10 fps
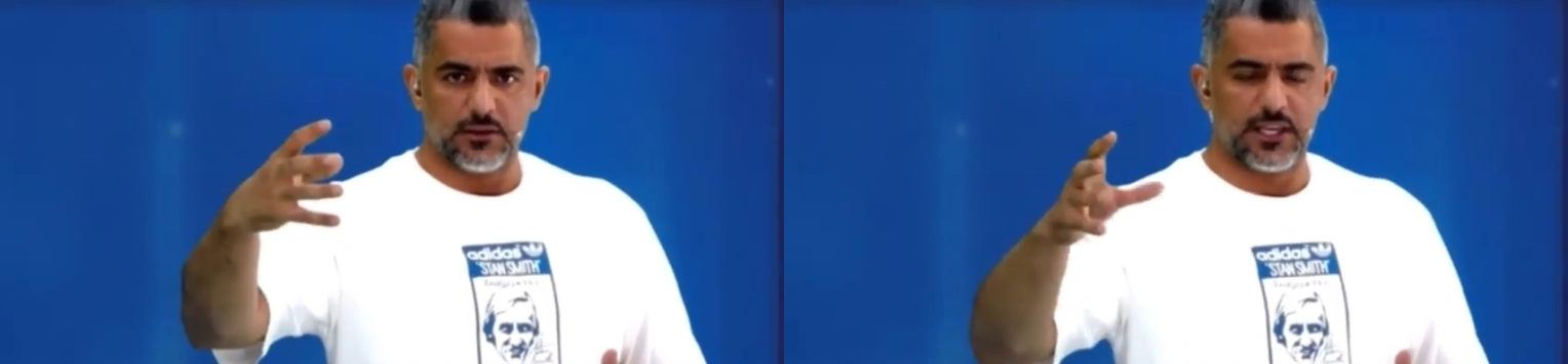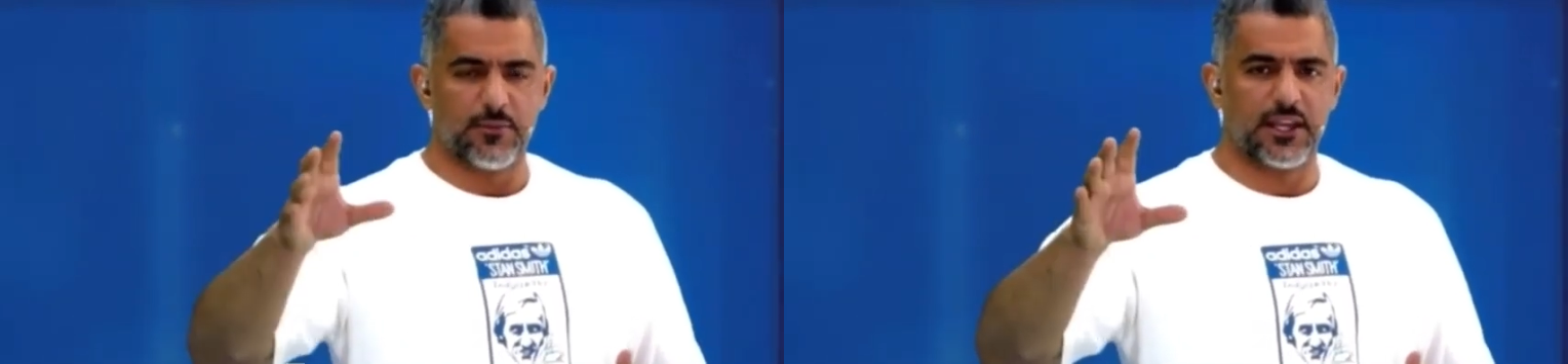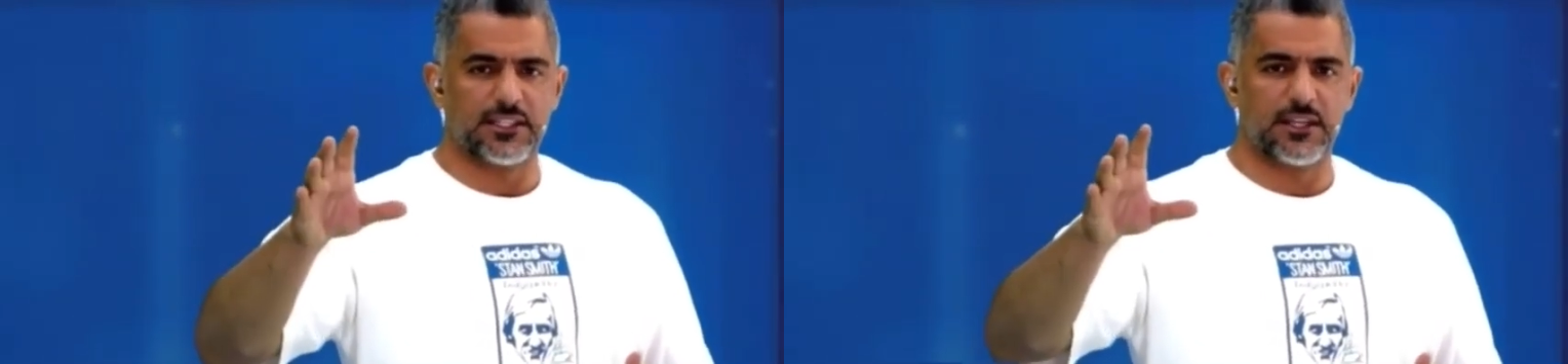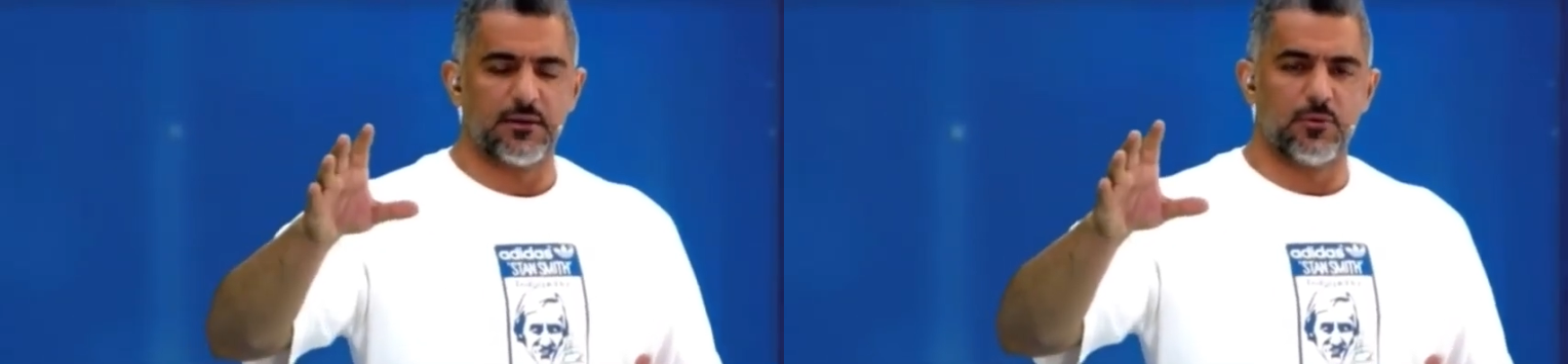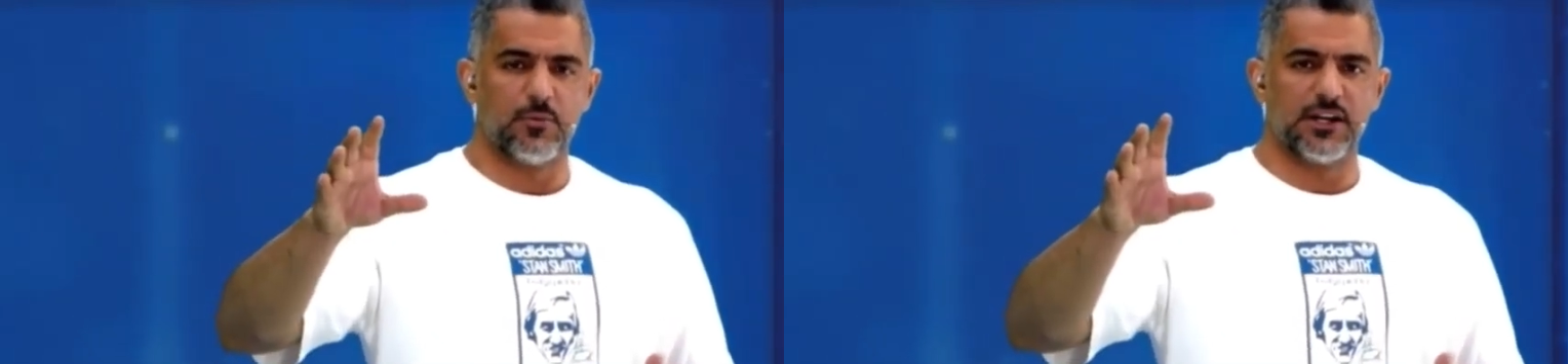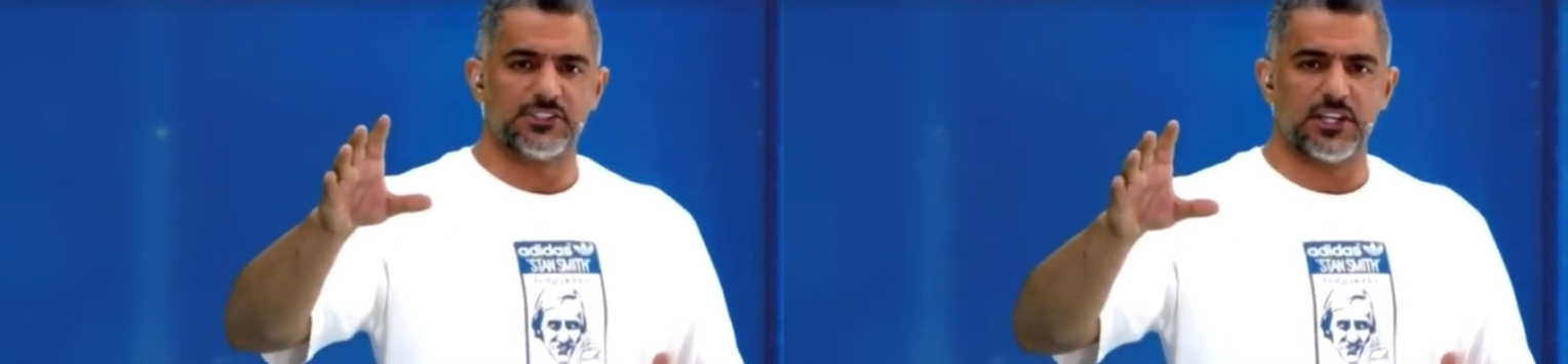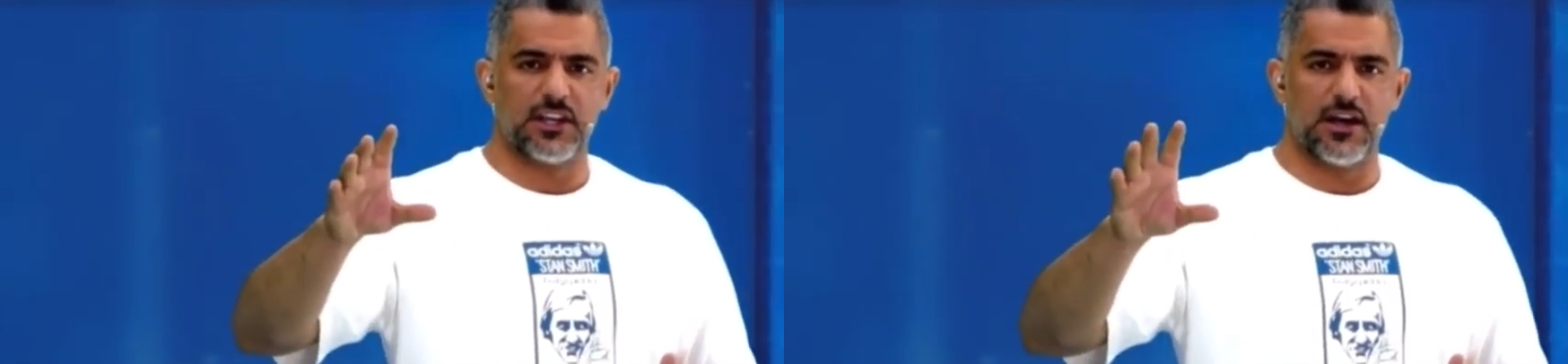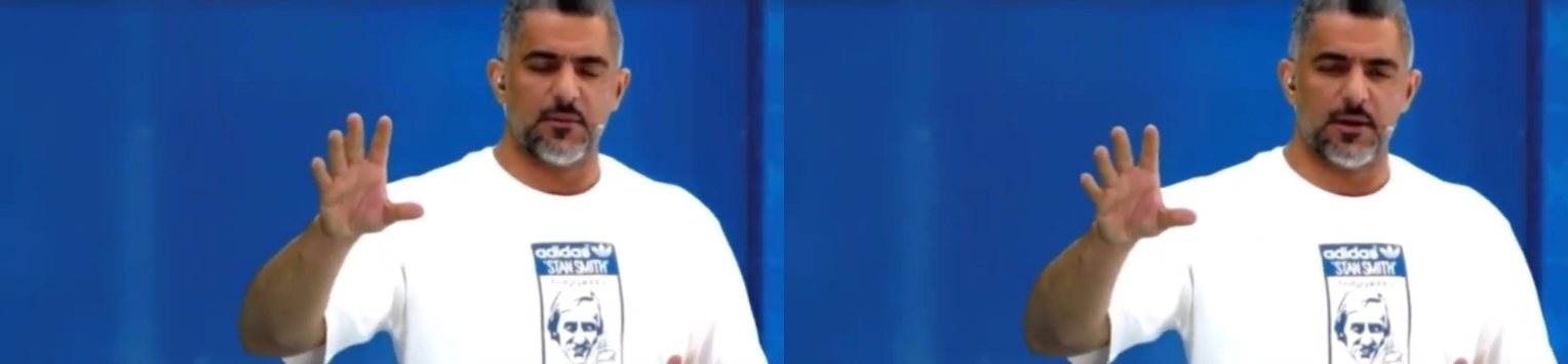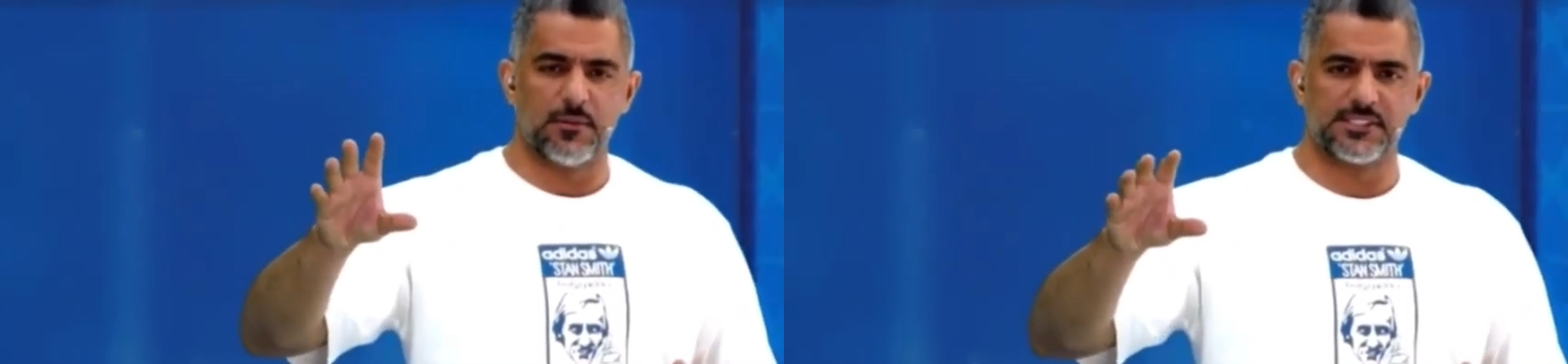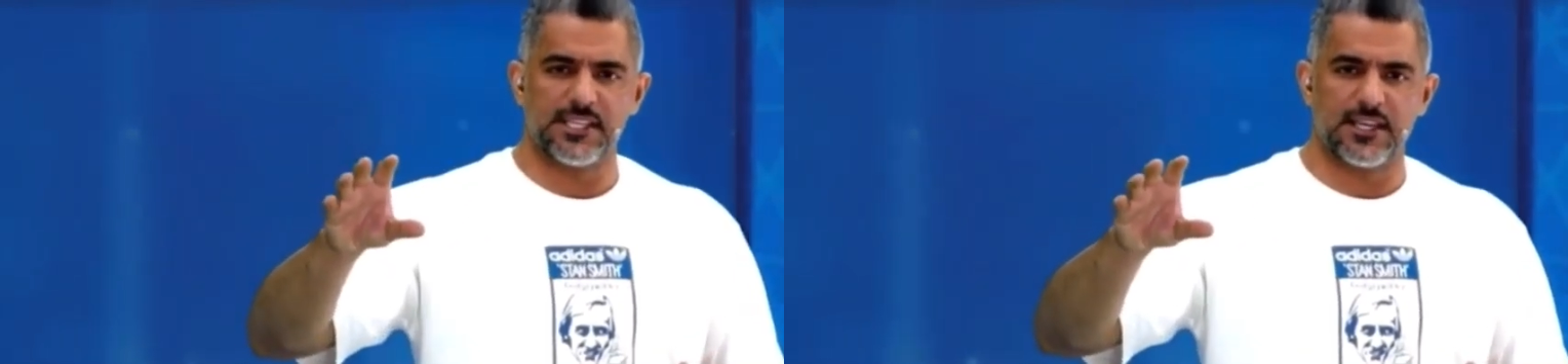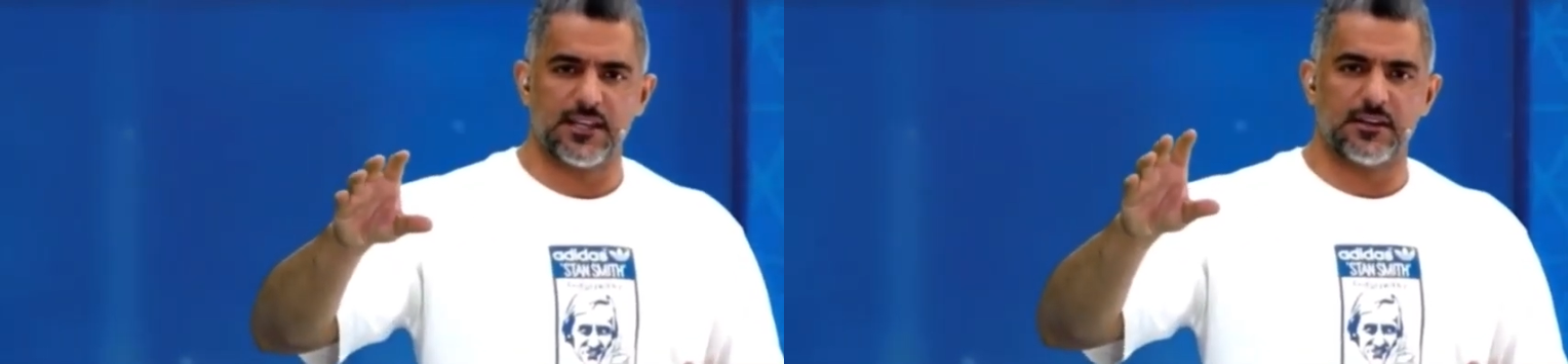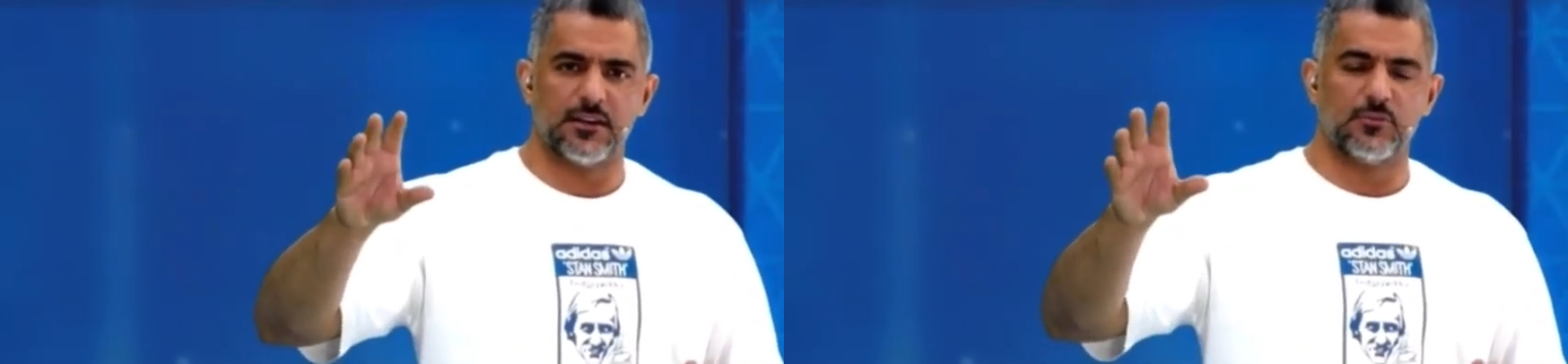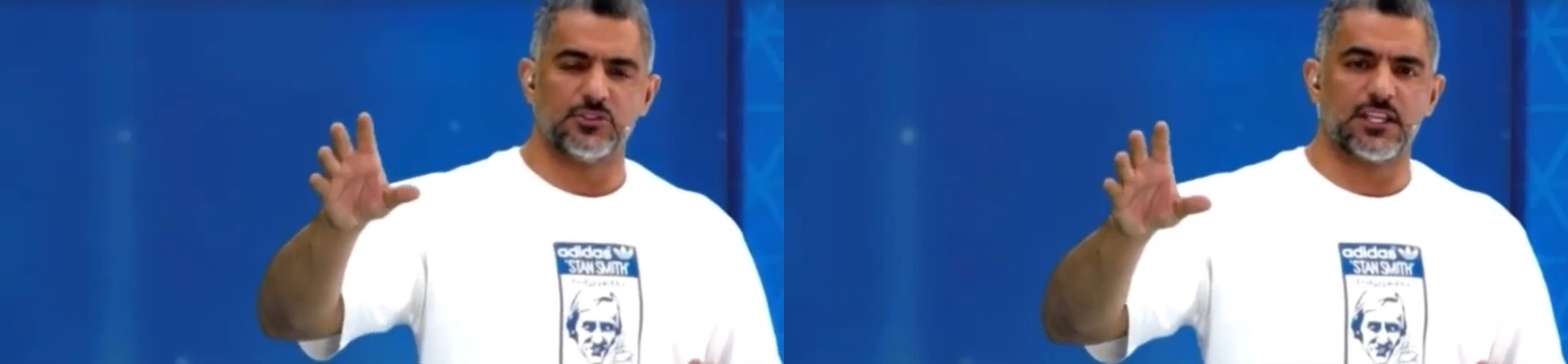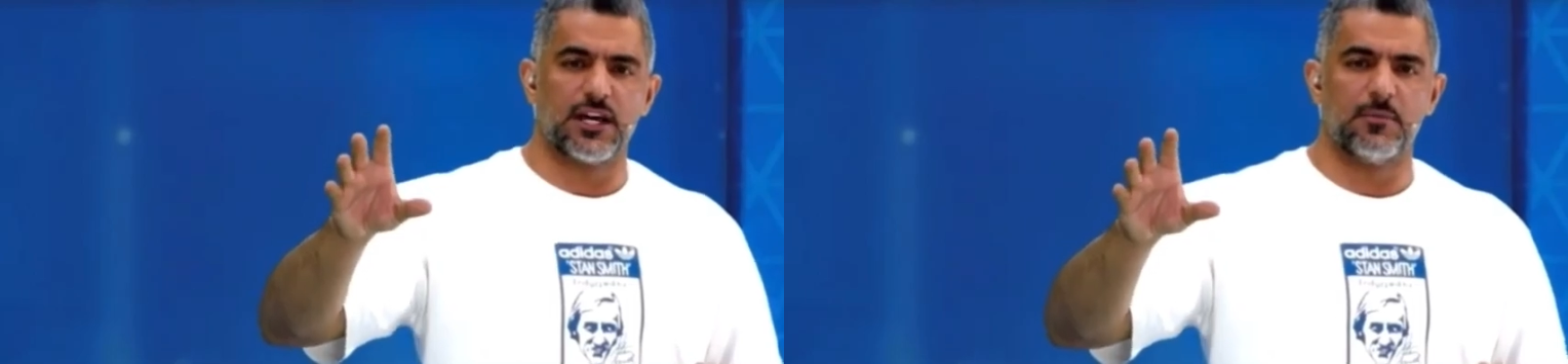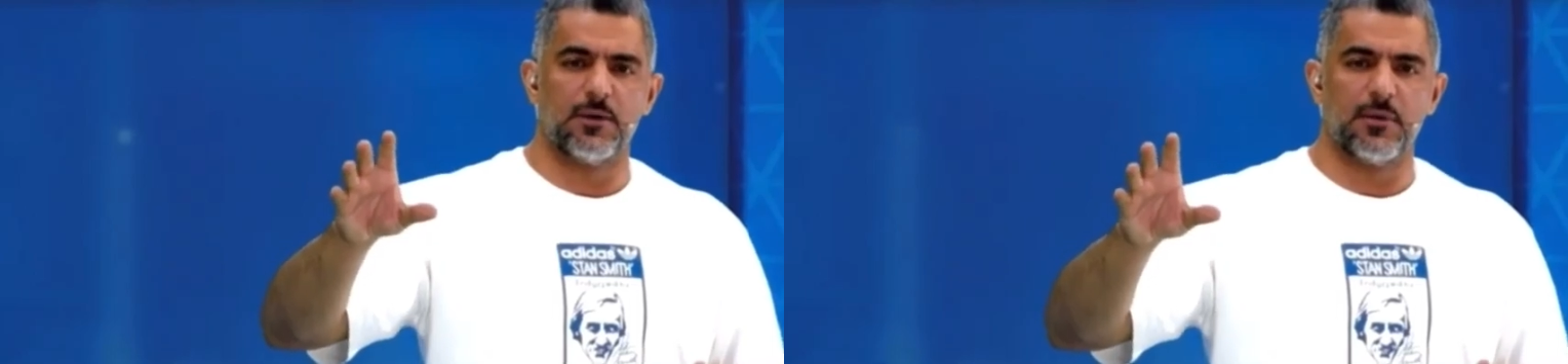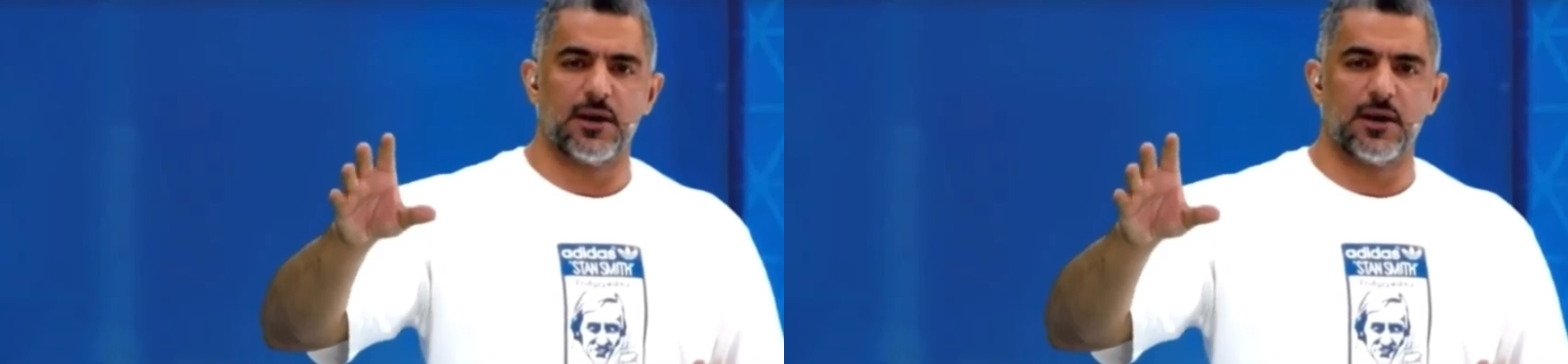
الكاميراتنا مباشرة أمام السكن المنتخب